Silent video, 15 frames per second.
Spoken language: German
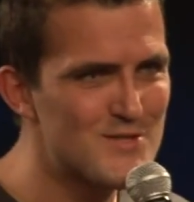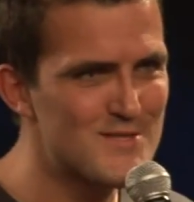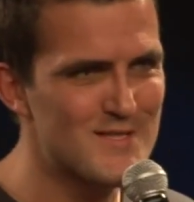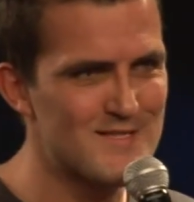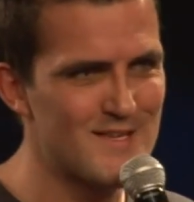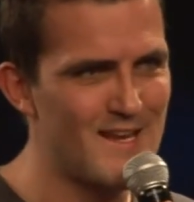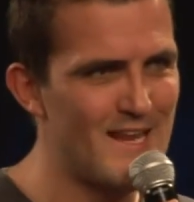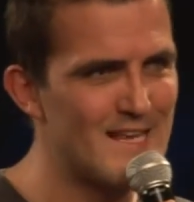es
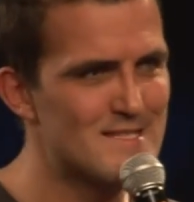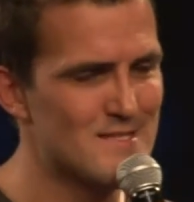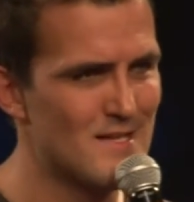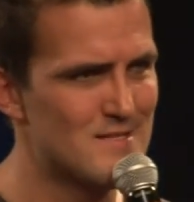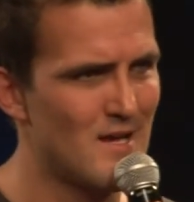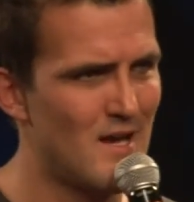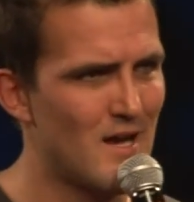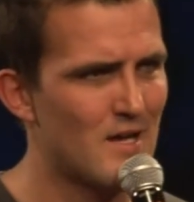ist dein
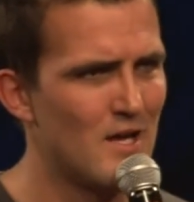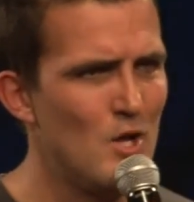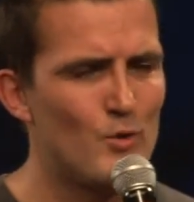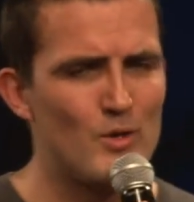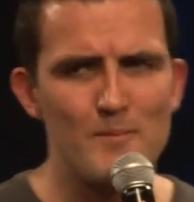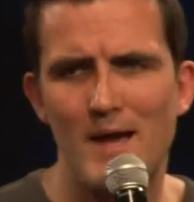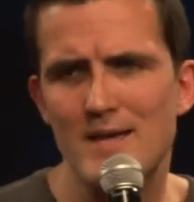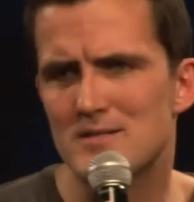letzter Tag
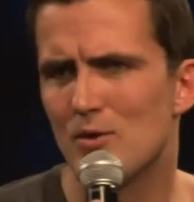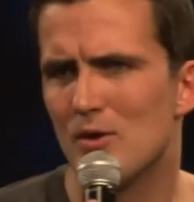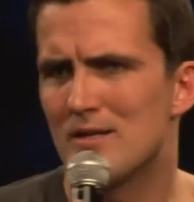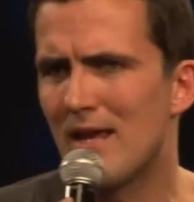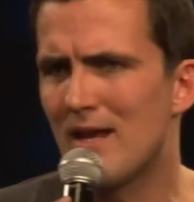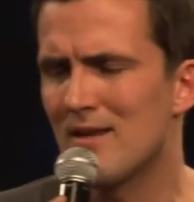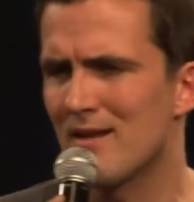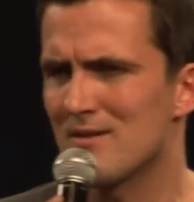und die meisten Leute
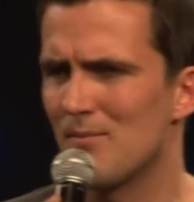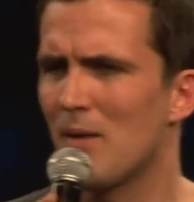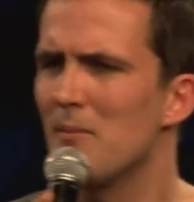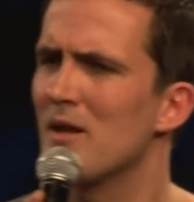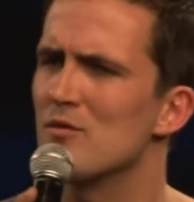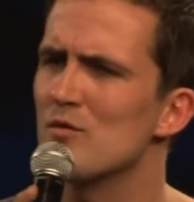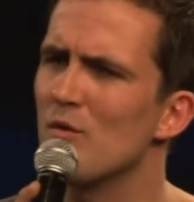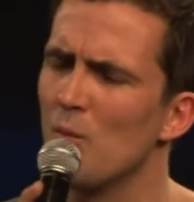denken, das machen wir
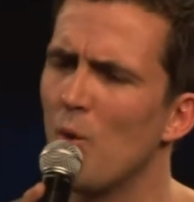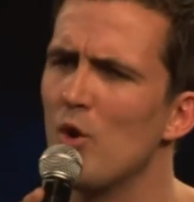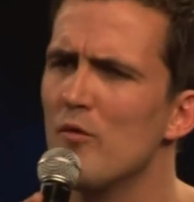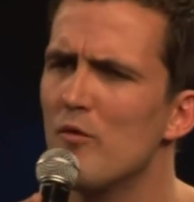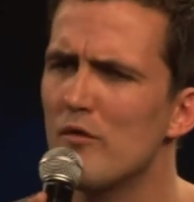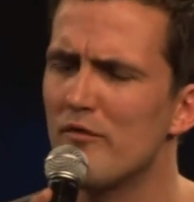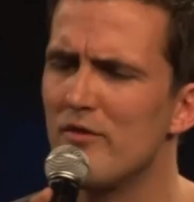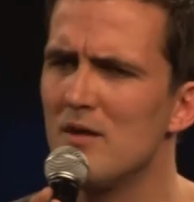dann so wie im
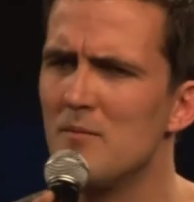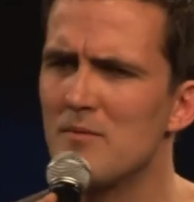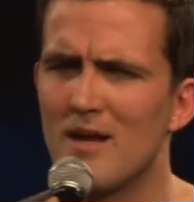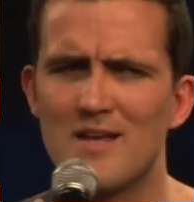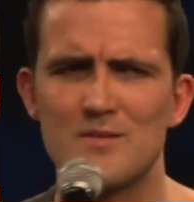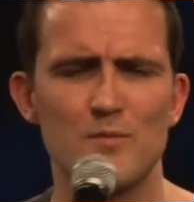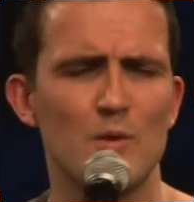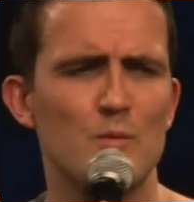Hollywood-Film, dann
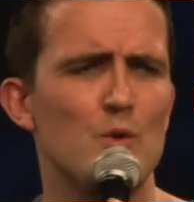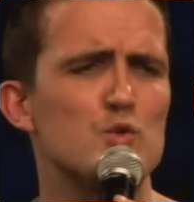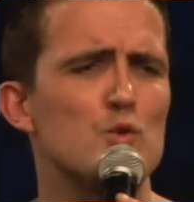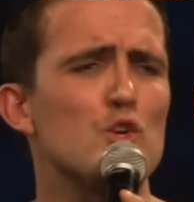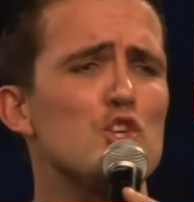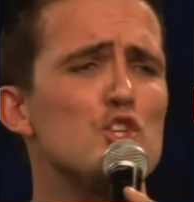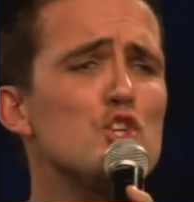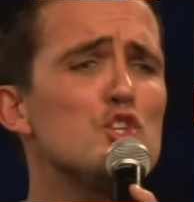lassen wir nochmal so
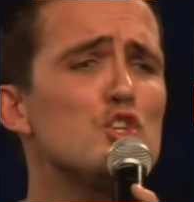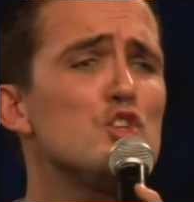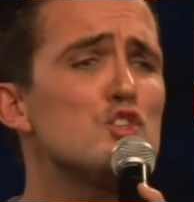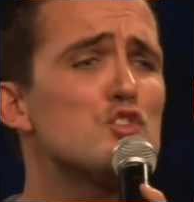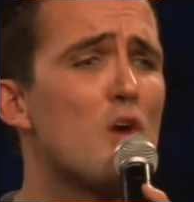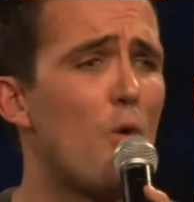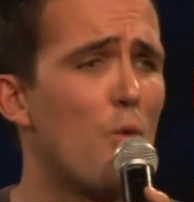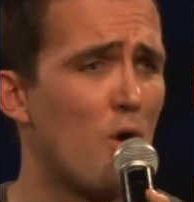richtig die
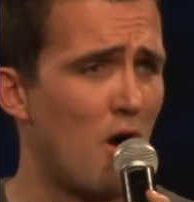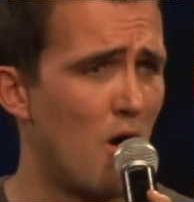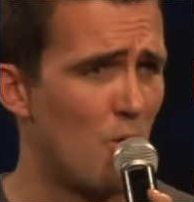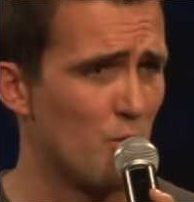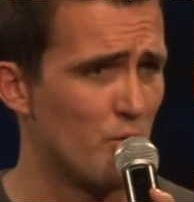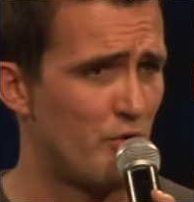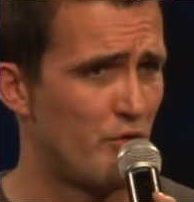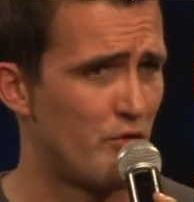Sau
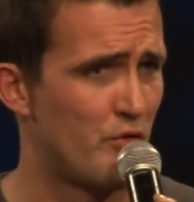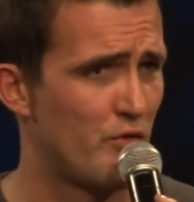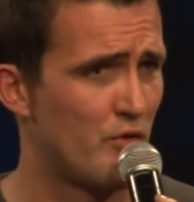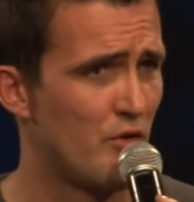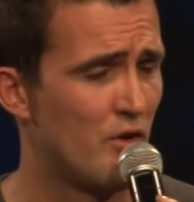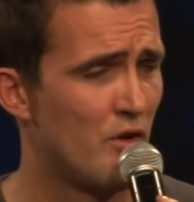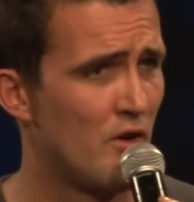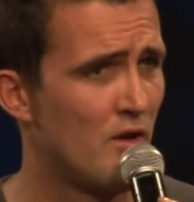raus.
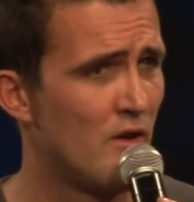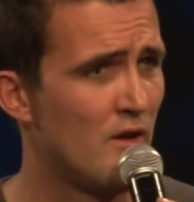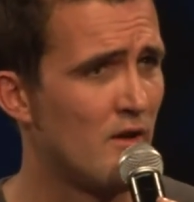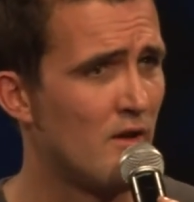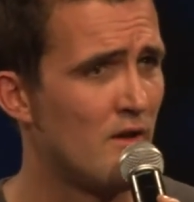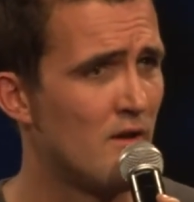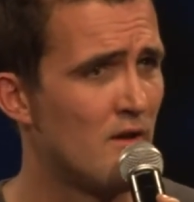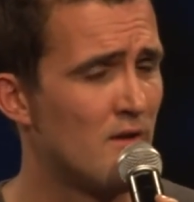
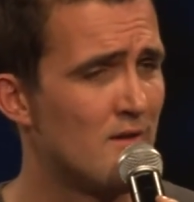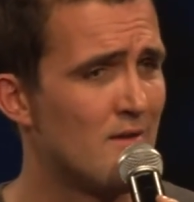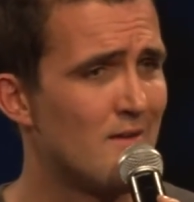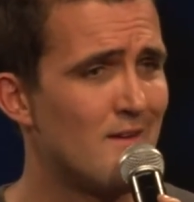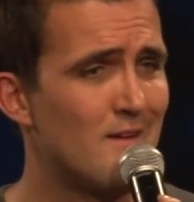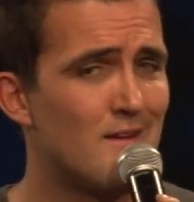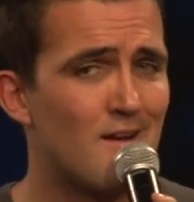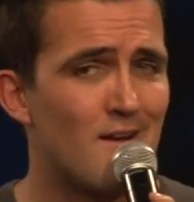
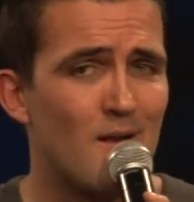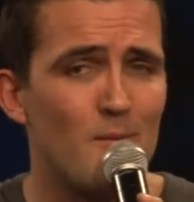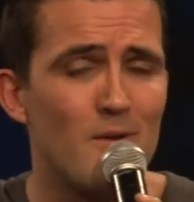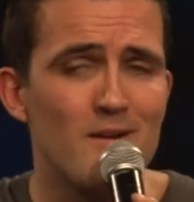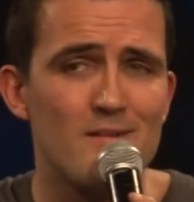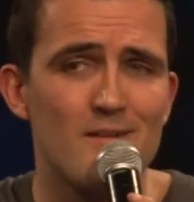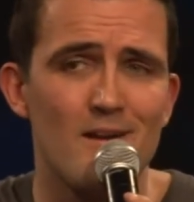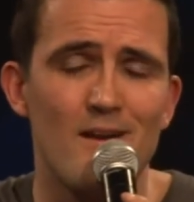In
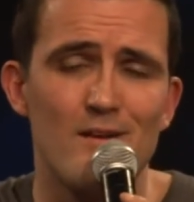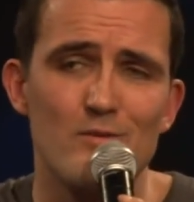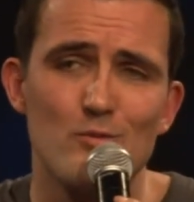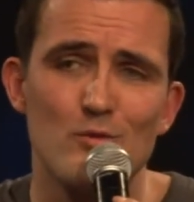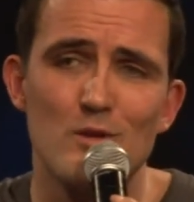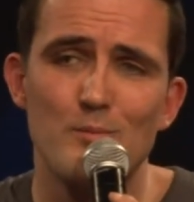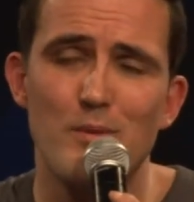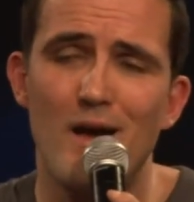Klammern, dann hast du
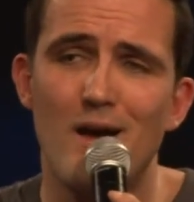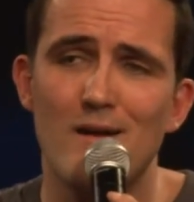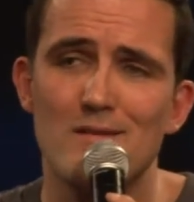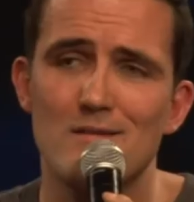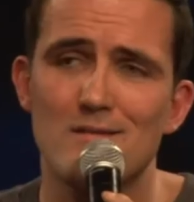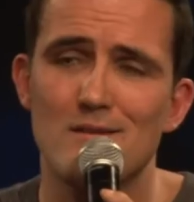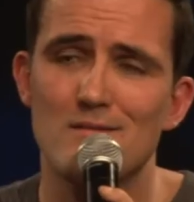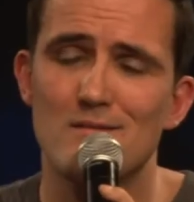nicht
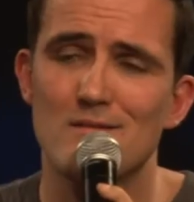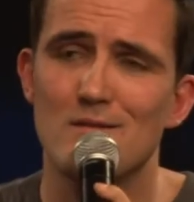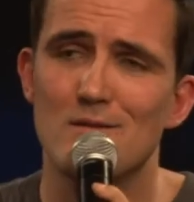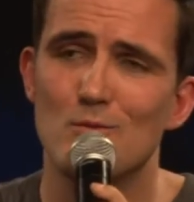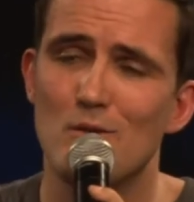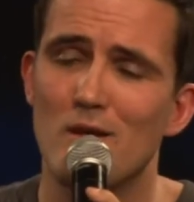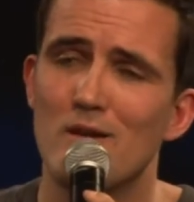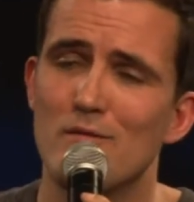beachtet, dass
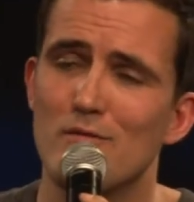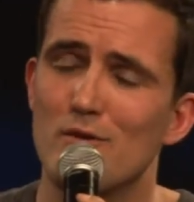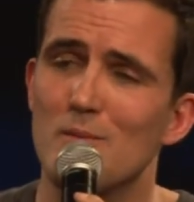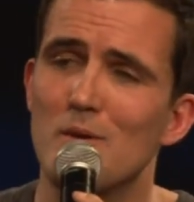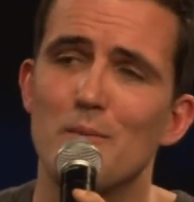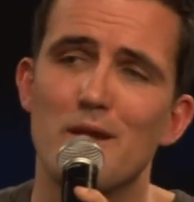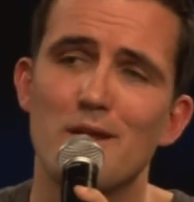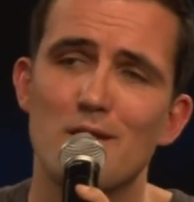du dann vor dem
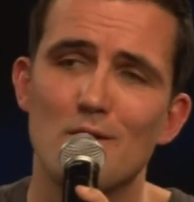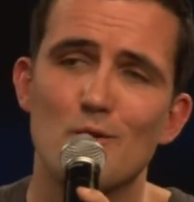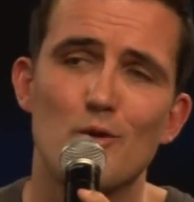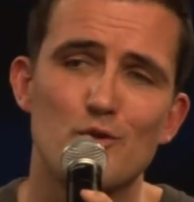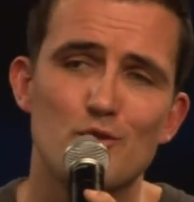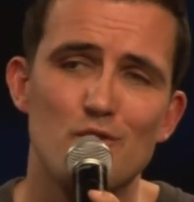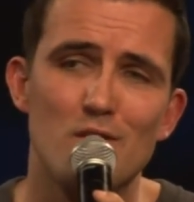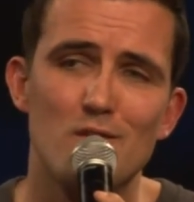lebendigen
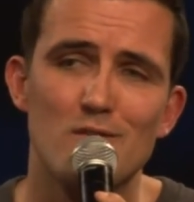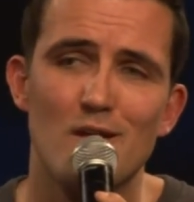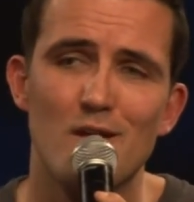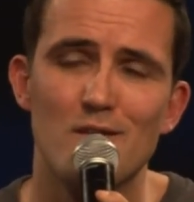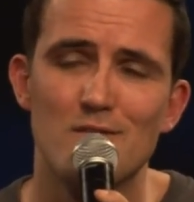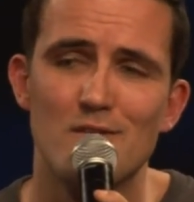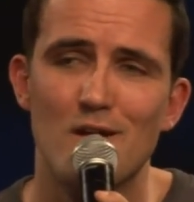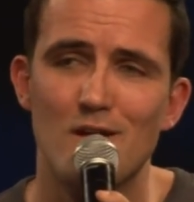Gott stehst
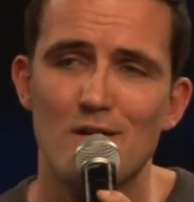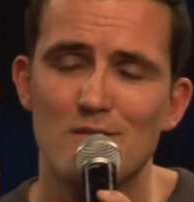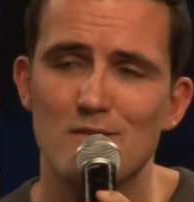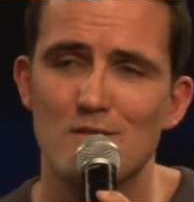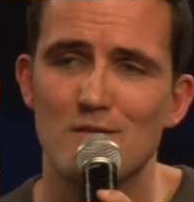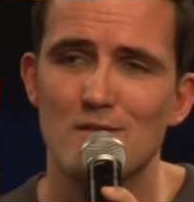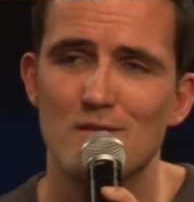eines Tages.